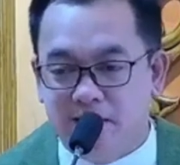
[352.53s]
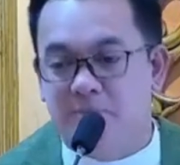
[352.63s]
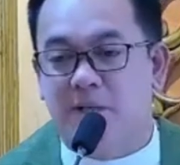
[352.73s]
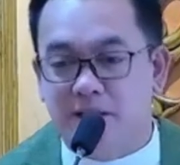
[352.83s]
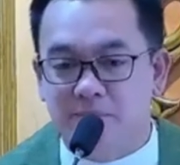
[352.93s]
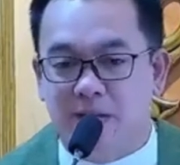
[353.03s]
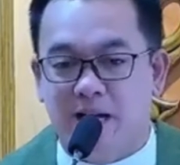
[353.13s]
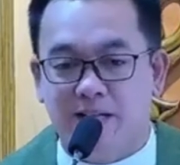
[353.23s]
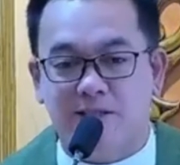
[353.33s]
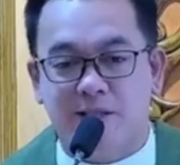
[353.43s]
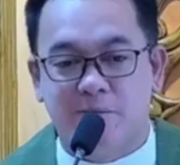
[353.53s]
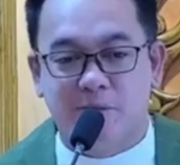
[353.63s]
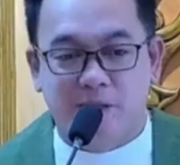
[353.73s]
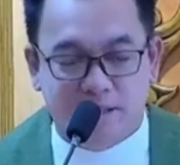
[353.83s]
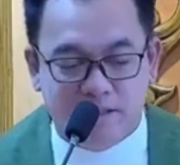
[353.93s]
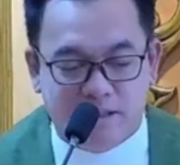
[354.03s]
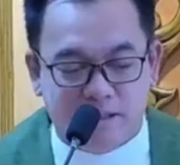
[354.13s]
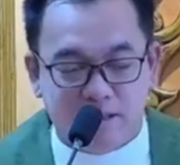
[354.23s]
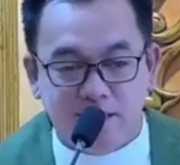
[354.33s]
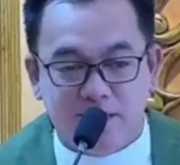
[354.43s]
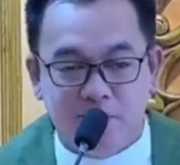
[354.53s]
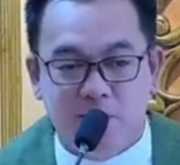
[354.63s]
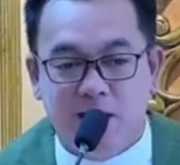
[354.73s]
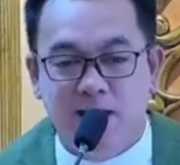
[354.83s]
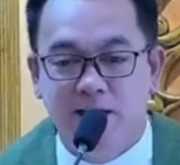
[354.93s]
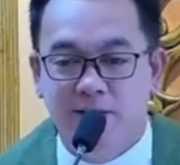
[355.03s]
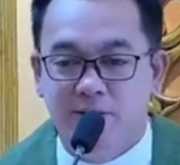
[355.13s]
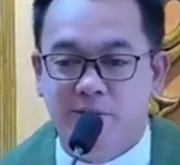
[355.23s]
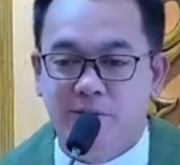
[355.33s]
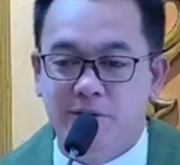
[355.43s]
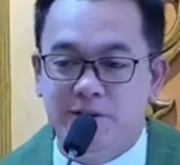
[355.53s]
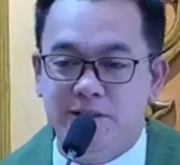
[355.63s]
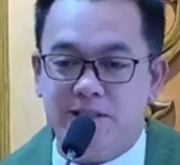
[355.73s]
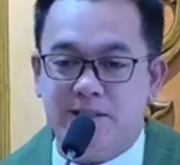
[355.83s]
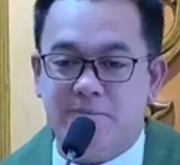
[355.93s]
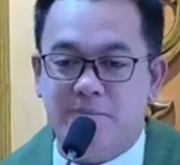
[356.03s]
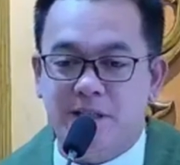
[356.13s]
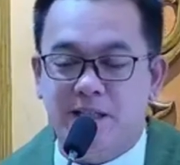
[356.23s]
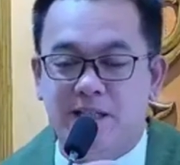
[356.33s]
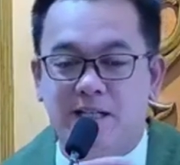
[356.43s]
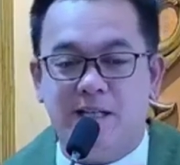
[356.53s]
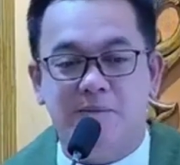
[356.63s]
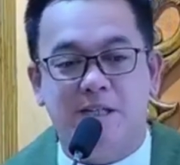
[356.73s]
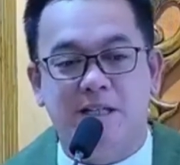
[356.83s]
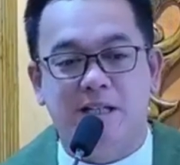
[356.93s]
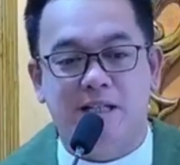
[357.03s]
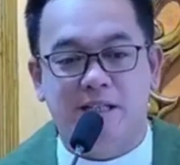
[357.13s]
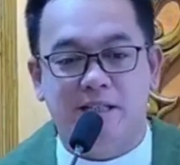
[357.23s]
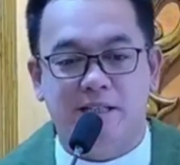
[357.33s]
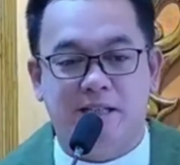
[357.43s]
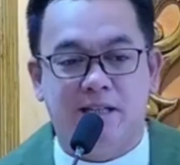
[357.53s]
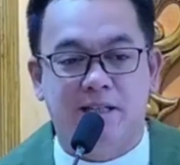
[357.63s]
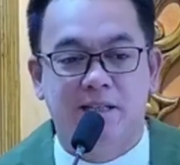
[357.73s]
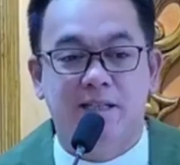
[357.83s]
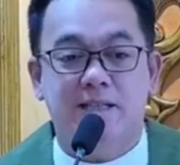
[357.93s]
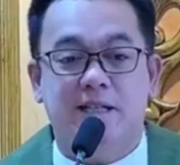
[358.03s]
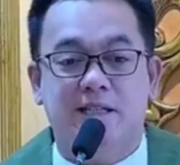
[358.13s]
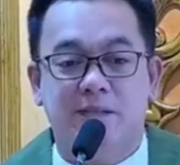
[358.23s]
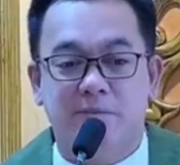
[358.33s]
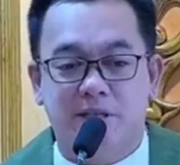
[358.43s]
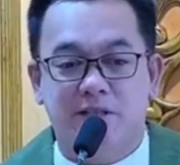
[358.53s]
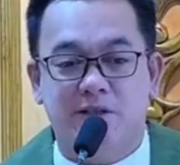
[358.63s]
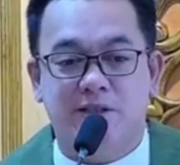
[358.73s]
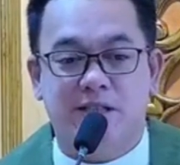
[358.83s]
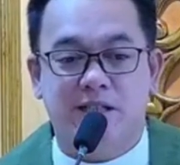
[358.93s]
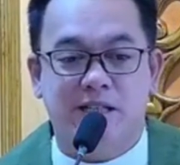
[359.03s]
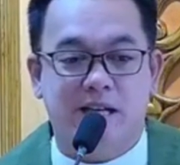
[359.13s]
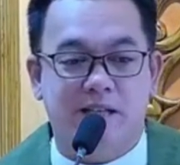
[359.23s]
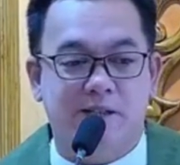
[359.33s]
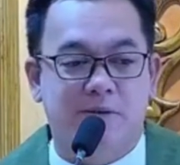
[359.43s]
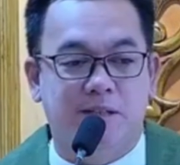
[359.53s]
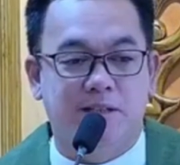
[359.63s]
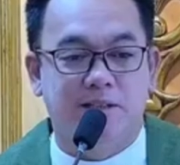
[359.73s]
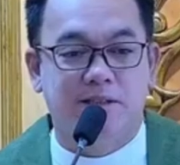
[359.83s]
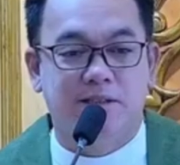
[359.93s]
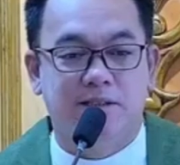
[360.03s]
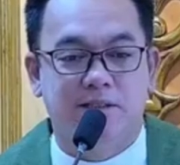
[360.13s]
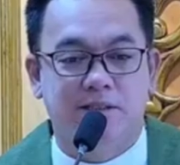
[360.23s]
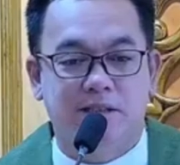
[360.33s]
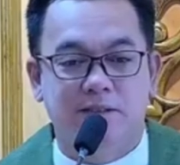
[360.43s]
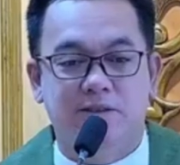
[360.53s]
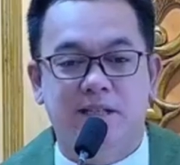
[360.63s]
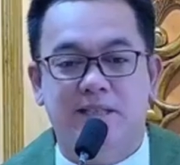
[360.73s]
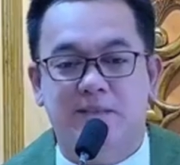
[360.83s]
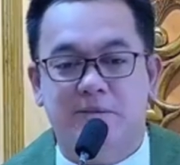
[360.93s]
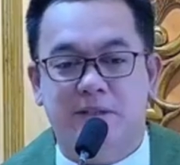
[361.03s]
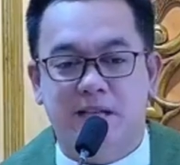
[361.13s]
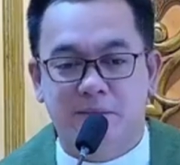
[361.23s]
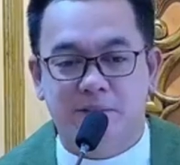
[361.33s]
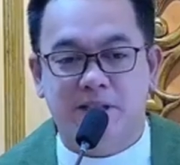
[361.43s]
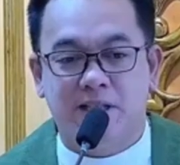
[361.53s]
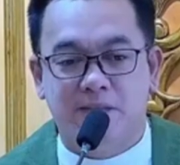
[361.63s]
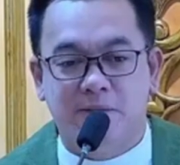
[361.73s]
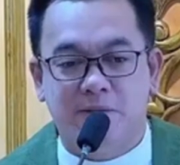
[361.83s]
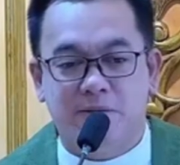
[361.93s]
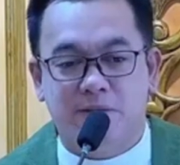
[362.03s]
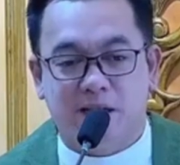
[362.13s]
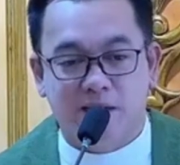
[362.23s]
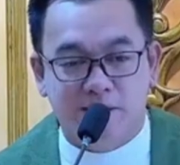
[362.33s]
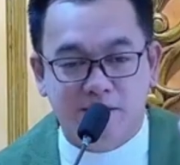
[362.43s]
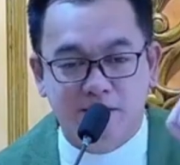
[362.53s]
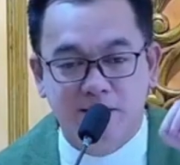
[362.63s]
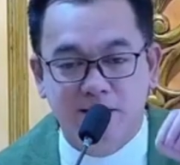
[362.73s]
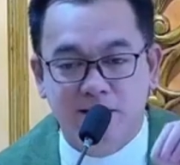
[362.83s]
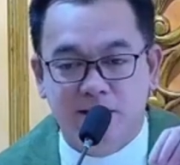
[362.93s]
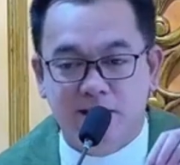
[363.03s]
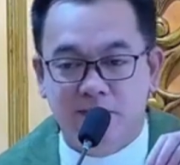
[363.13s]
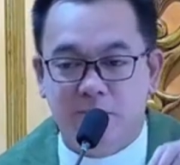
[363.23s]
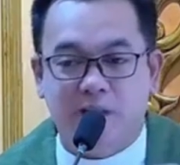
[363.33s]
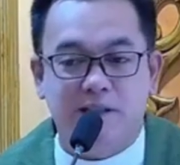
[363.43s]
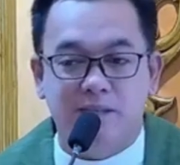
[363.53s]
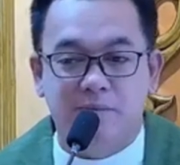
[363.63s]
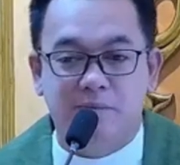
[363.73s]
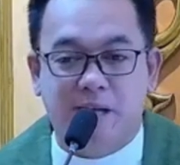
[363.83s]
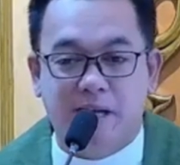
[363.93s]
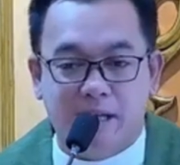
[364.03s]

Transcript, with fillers: sige, maging maayos na ang buhay. Hindi, nagsisimula doon sa pinakamaliliit na sakripisyo na ginagawa. Ano din, sa paggamit ng libatura, no? Hindi pwedeng